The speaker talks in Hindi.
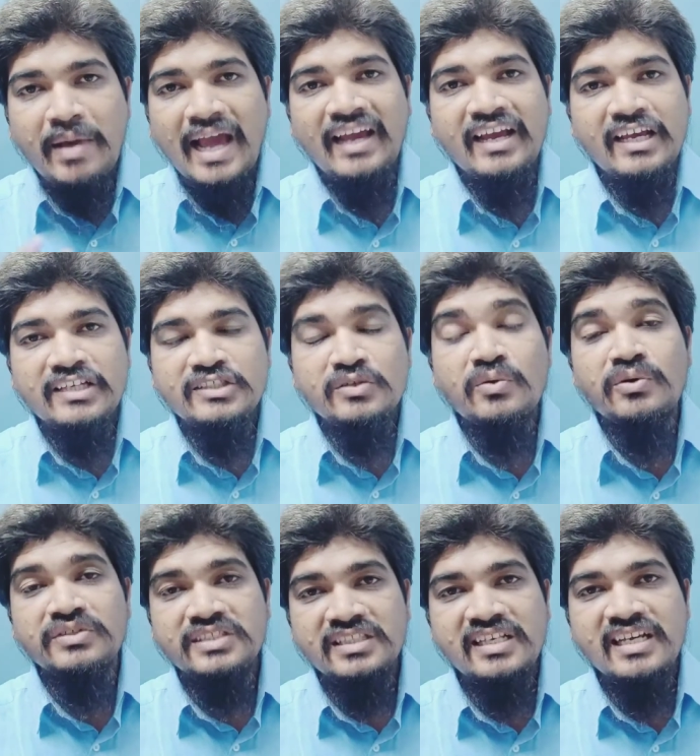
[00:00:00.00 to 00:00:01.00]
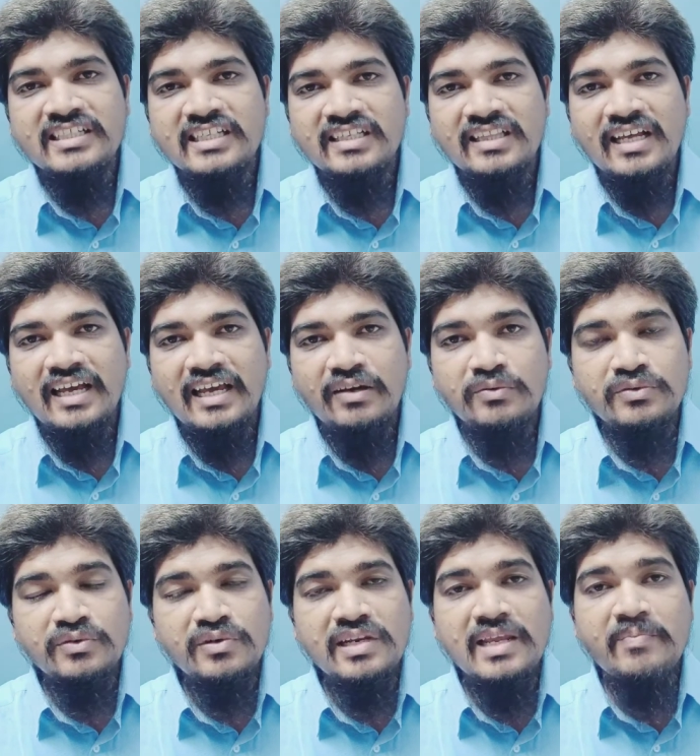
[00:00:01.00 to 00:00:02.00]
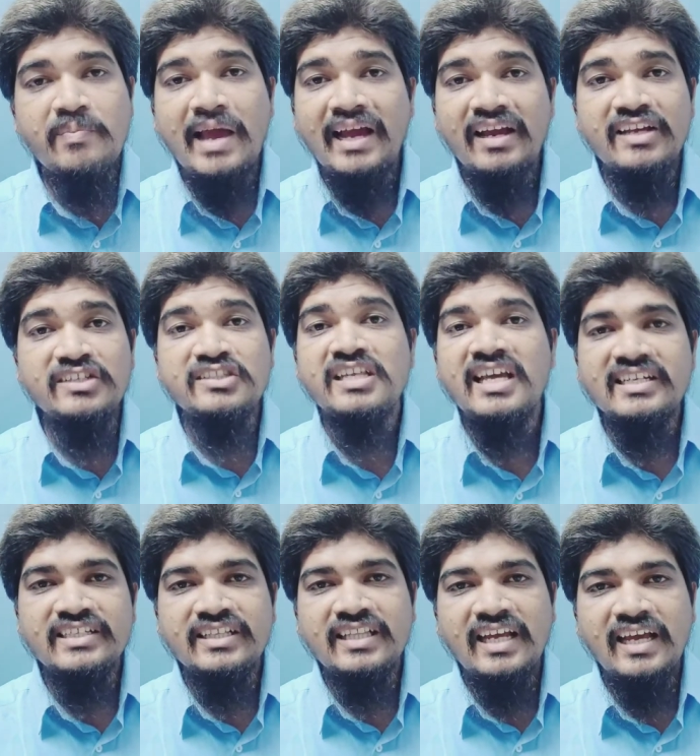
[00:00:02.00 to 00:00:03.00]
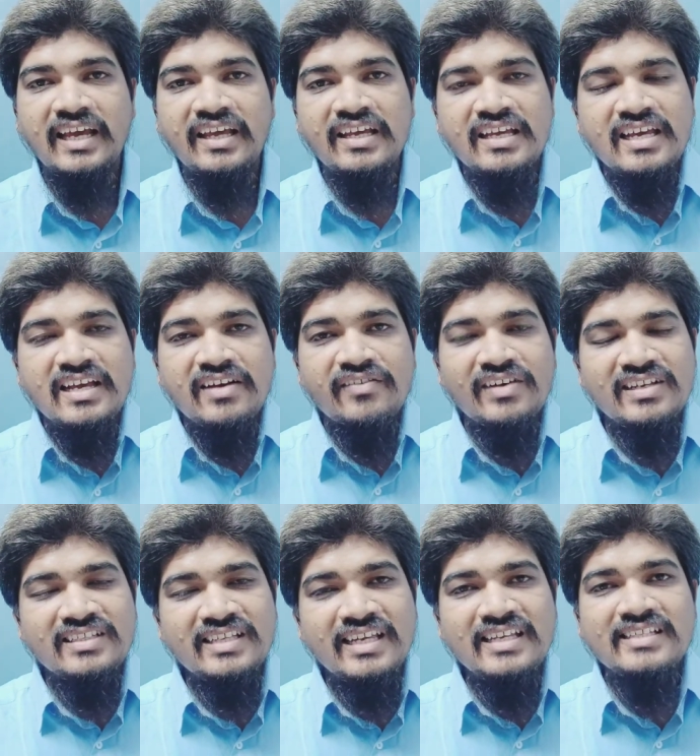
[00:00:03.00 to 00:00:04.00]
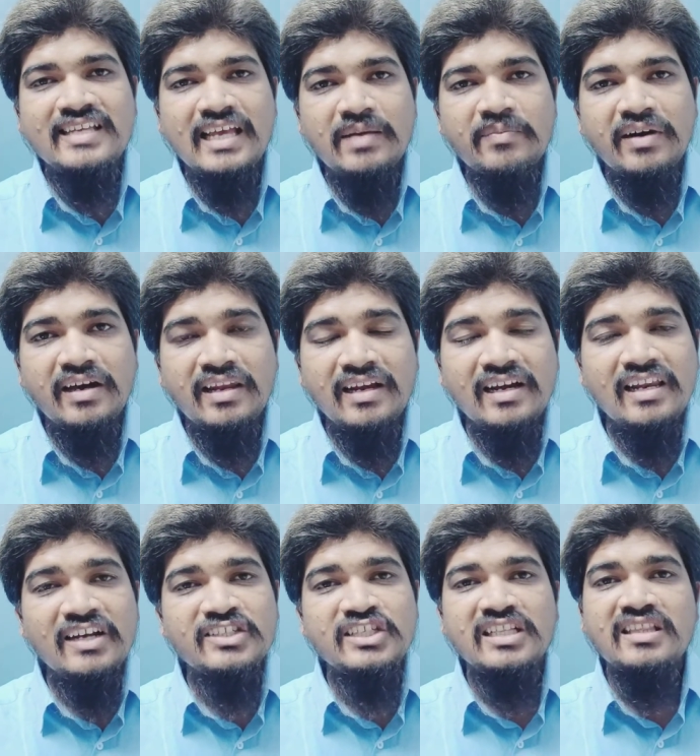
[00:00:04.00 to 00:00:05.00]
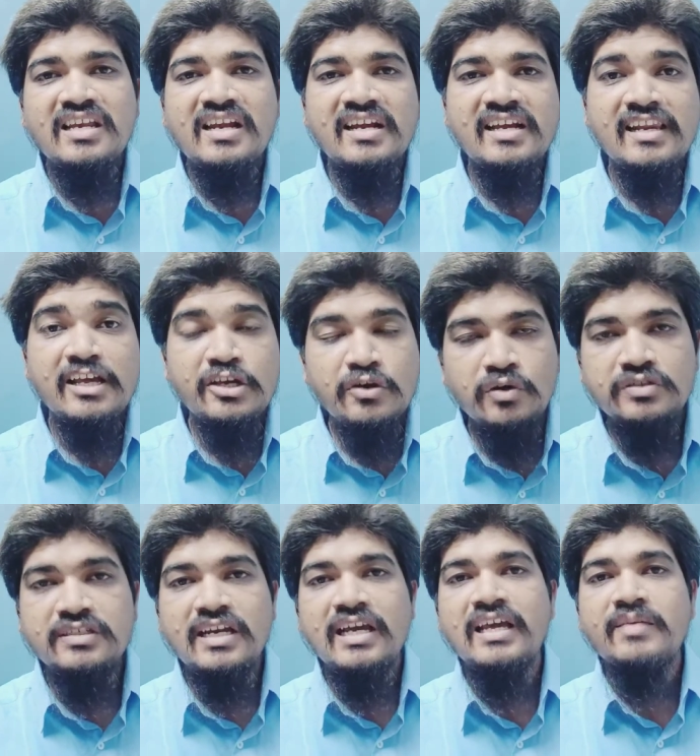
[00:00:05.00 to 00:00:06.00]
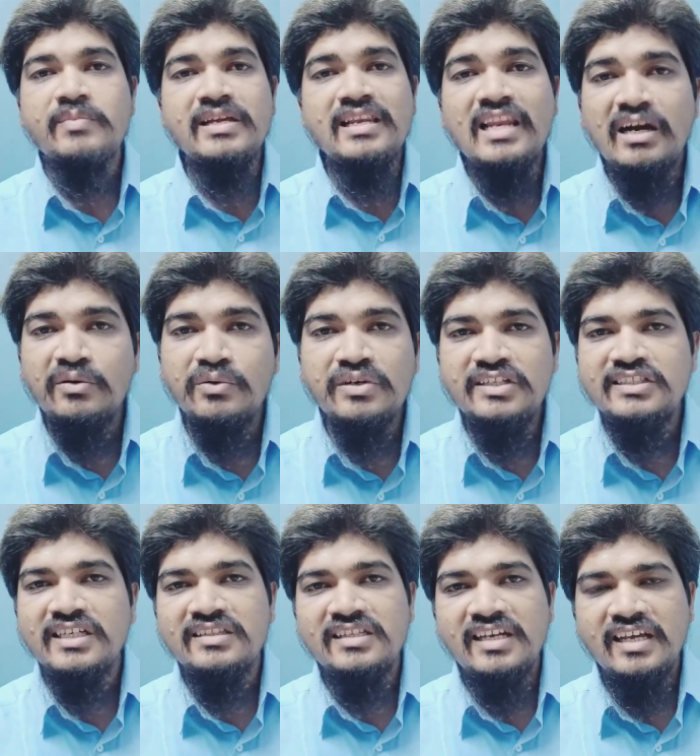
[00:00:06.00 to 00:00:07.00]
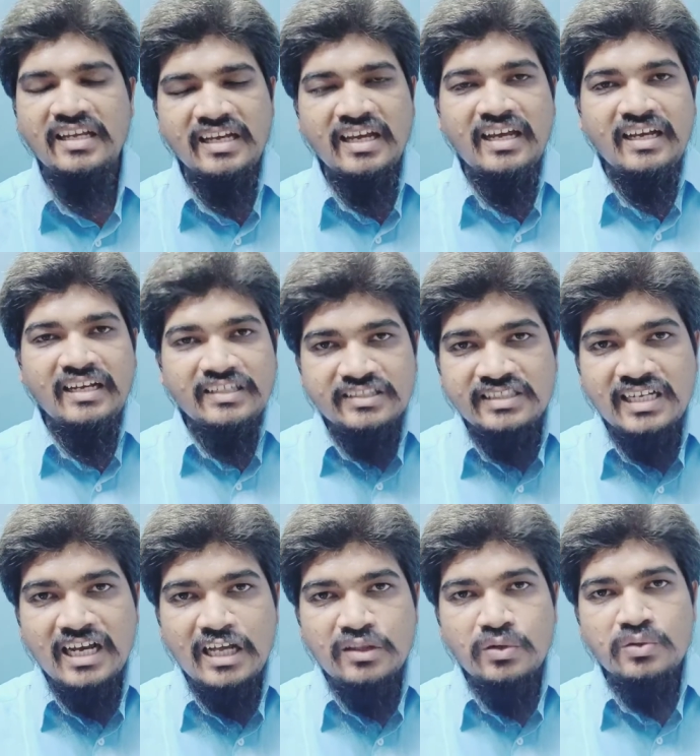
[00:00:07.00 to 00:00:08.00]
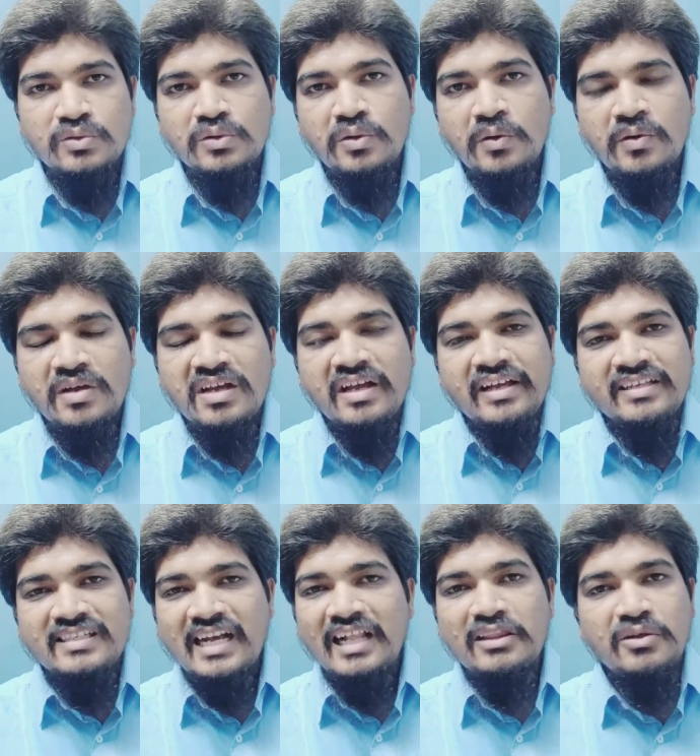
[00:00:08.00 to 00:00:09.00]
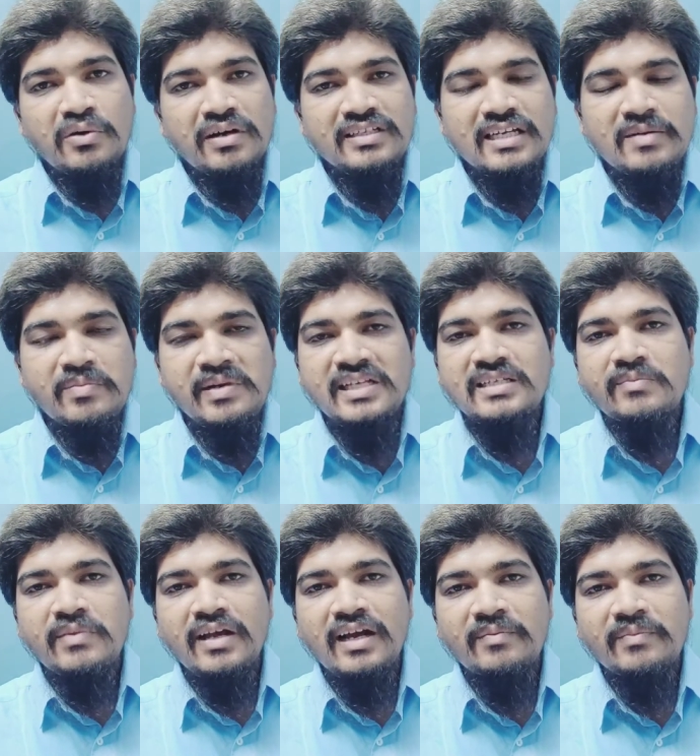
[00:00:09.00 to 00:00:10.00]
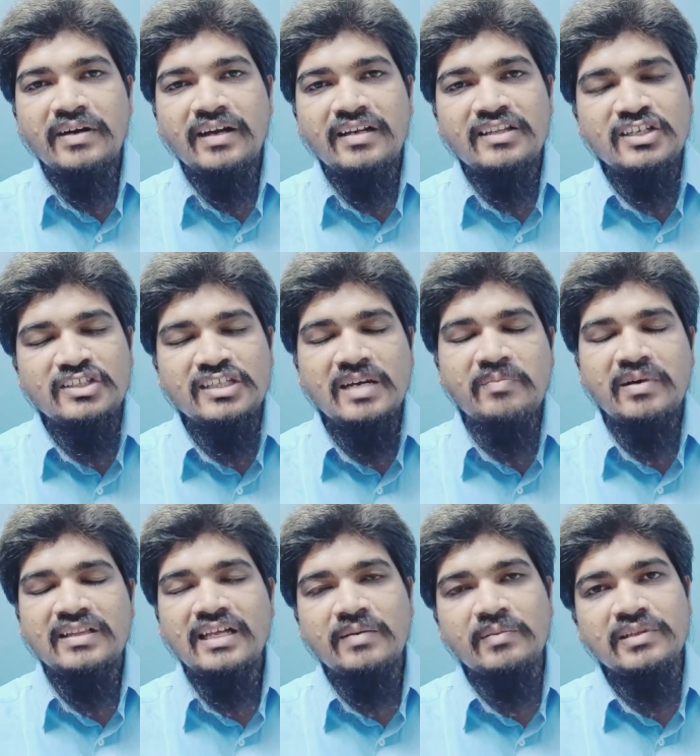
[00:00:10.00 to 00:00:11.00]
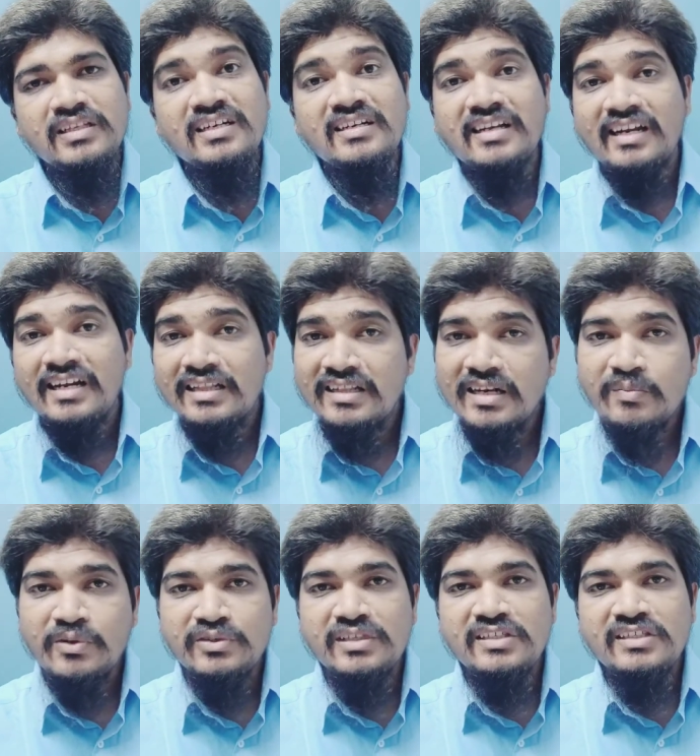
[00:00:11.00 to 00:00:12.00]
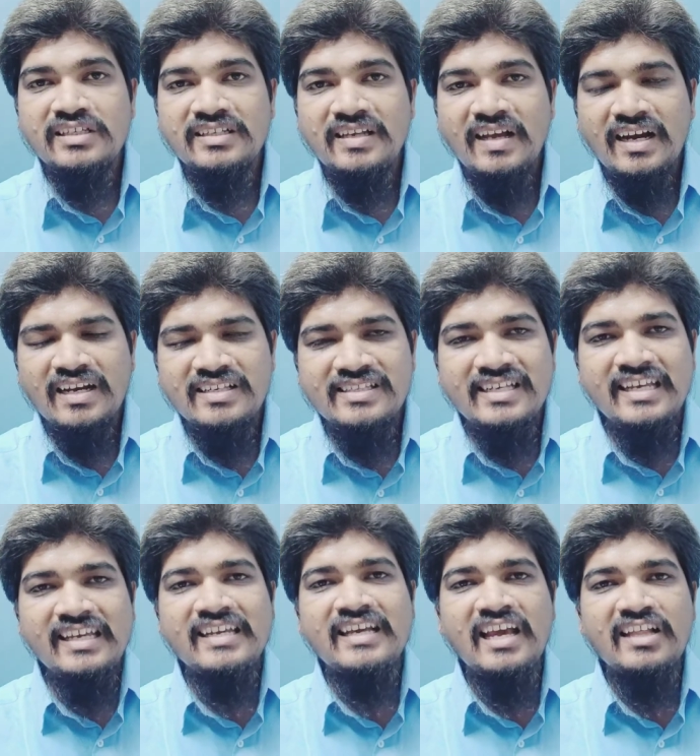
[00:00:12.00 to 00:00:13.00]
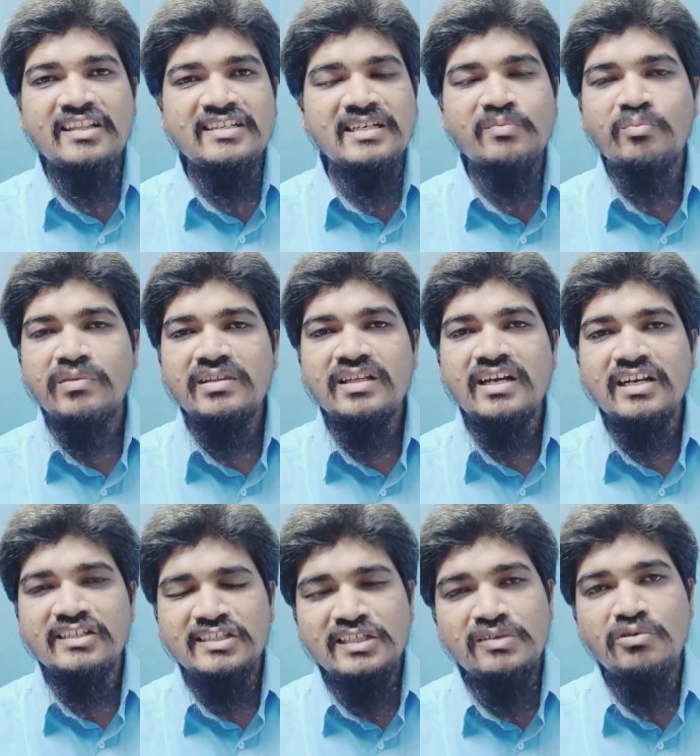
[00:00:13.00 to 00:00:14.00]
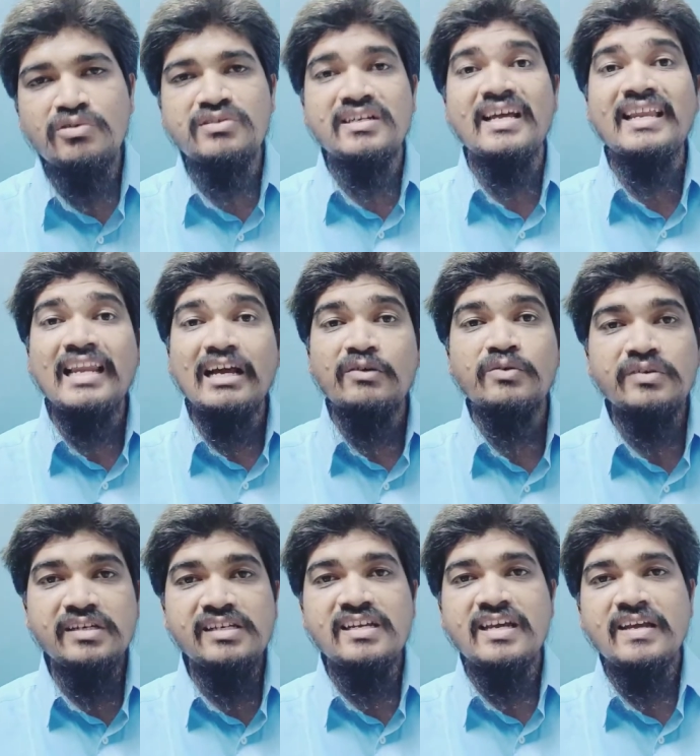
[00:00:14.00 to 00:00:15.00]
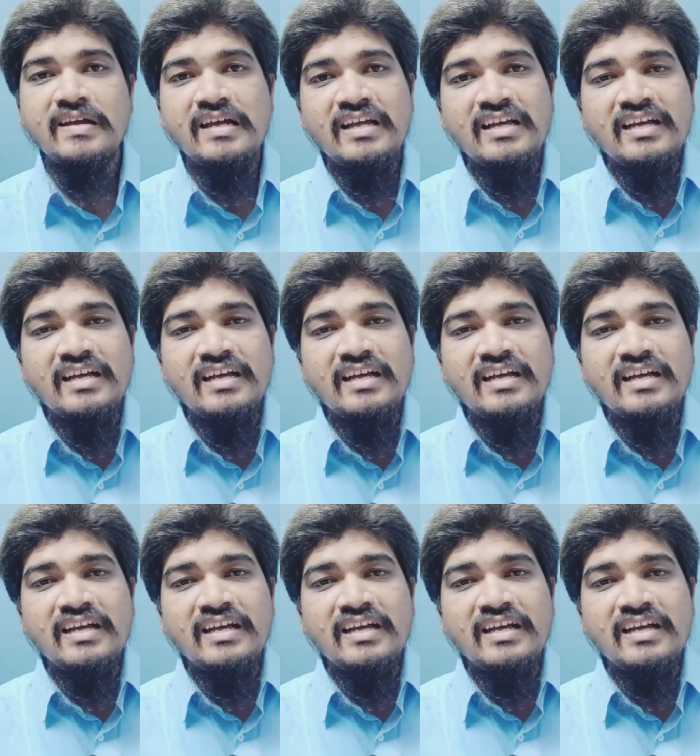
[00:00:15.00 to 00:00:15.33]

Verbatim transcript: पैकेज घोषित किया जाता है उनके लिए पैकेज दिया जाता है वैसे ही सेम अलग अलग क्षेत्र के लिए योजनाएं भी लागू की जाती है जी हाँ दोस्तों साल 2020 में हमारे देश के प्रधानमंत्री नरेंद्र मोदी जी ने ऐसे ही खेती संबंधित ऐसी योजनाएं लागू की हैं